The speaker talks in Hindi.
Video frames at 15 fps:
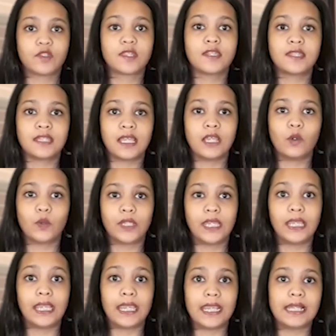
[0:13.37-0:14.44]
जिसने
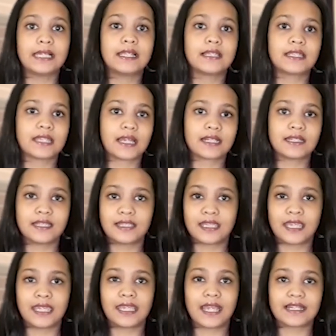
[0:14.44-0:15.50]
उन्हें ए लिस्ट एक्टर्स
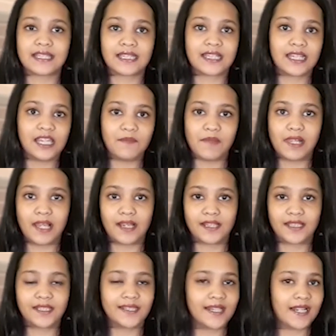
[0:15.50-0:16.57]
की कैटेगरी में
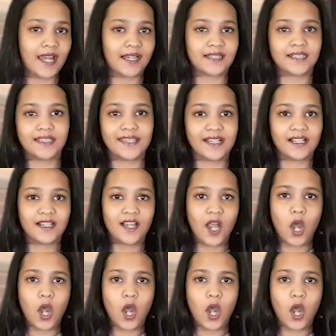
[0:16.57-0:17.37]
लाकर खड़ा कर दिया